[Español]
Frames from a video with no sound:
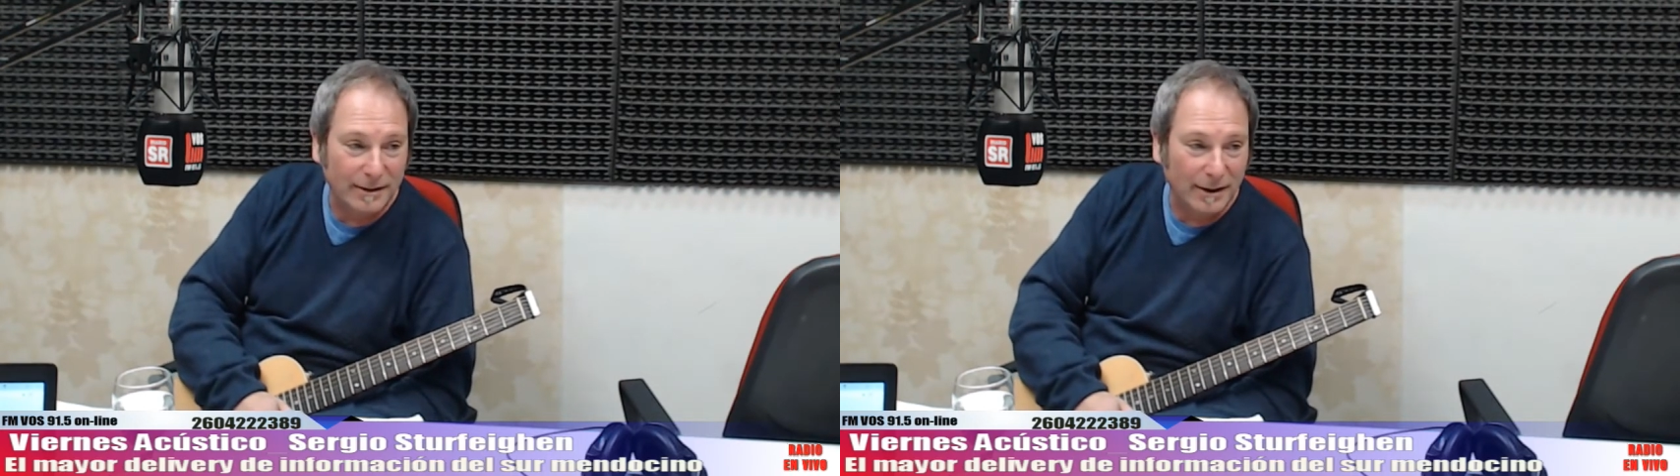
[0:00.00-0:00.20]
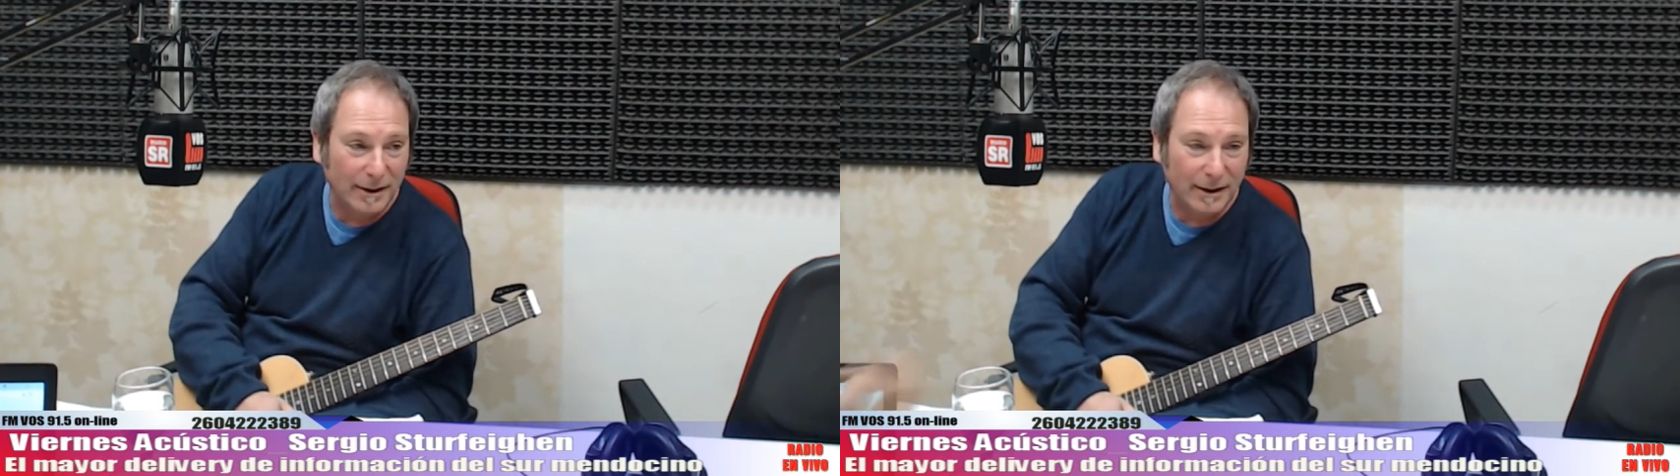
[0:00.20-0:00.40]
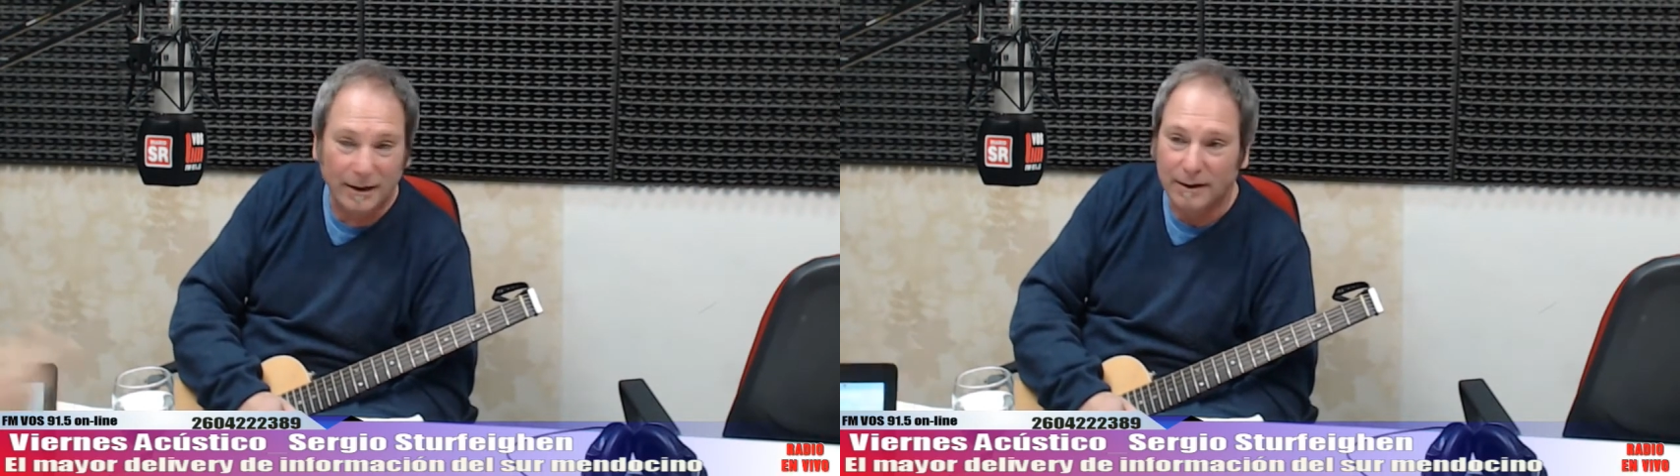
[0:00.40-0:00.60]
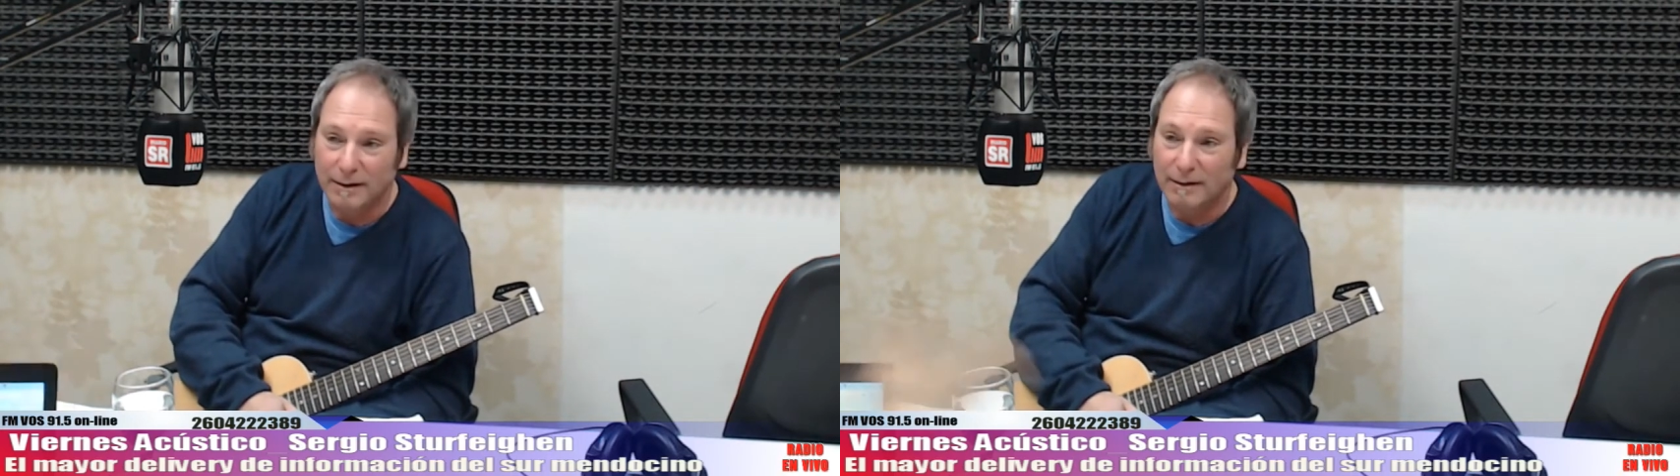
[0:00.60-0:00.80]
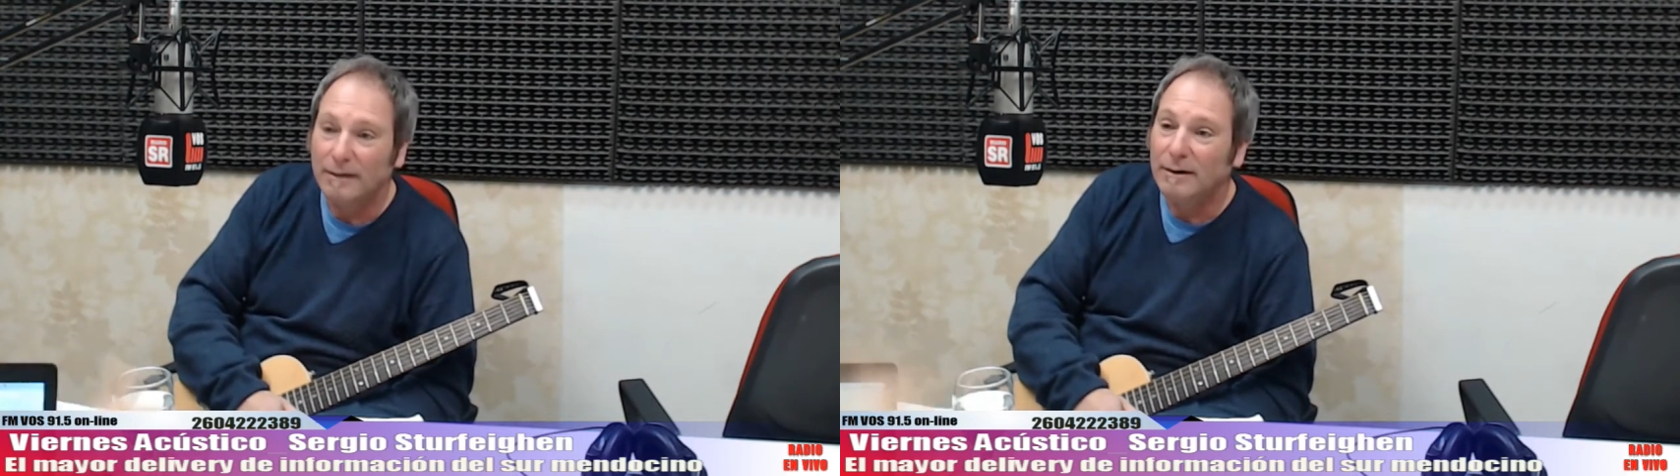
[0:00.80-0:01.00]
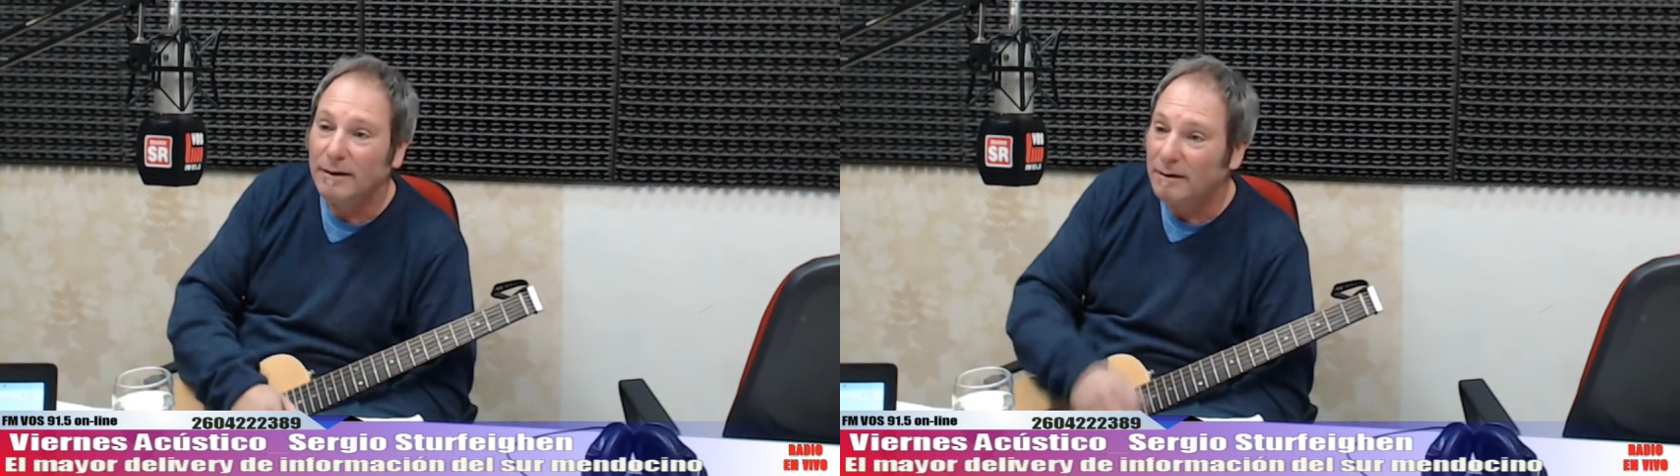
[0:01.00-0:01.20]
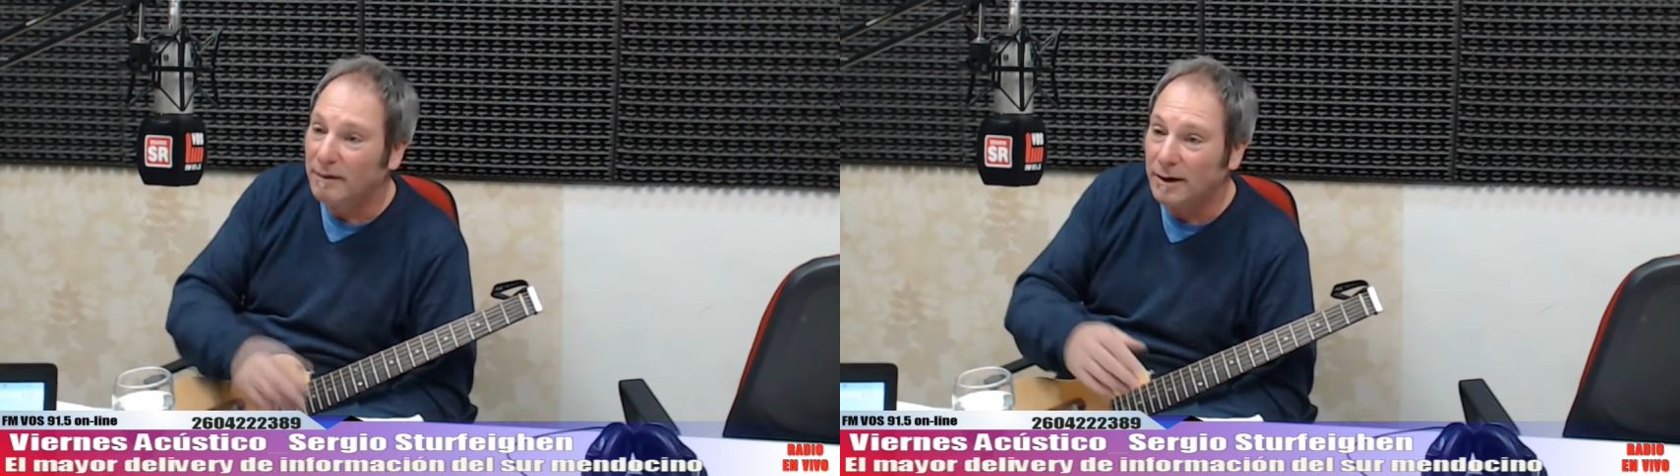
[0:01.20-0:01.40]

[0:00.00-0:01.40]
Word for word: eso que te va sucediendo.